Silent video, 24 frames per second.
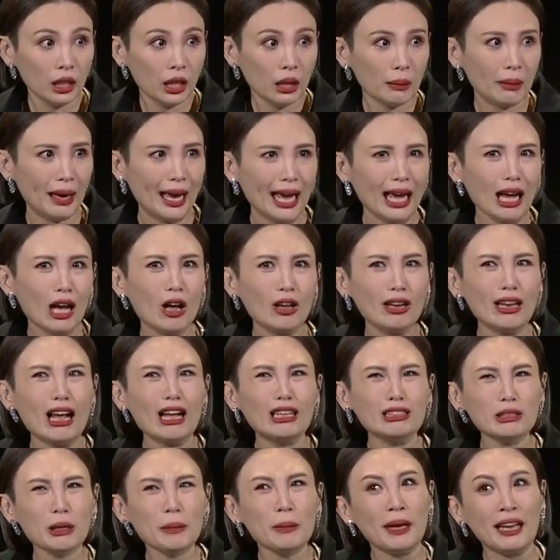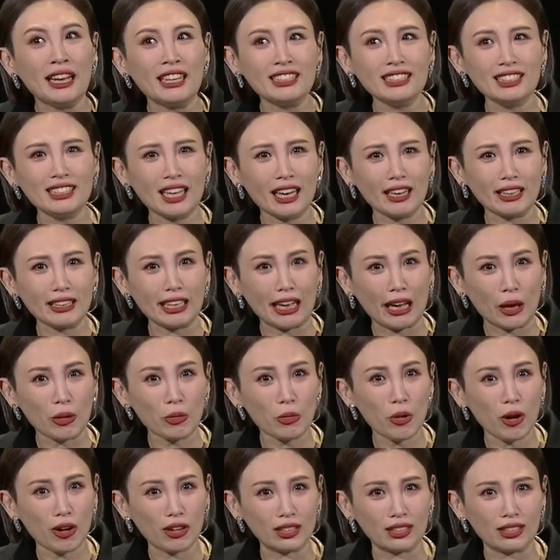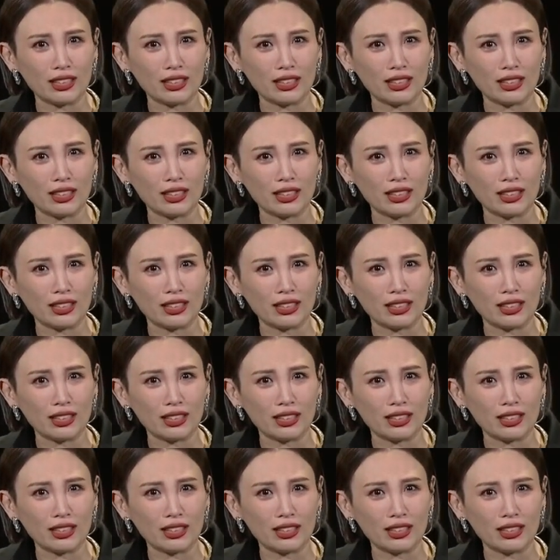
没有，那是评审给我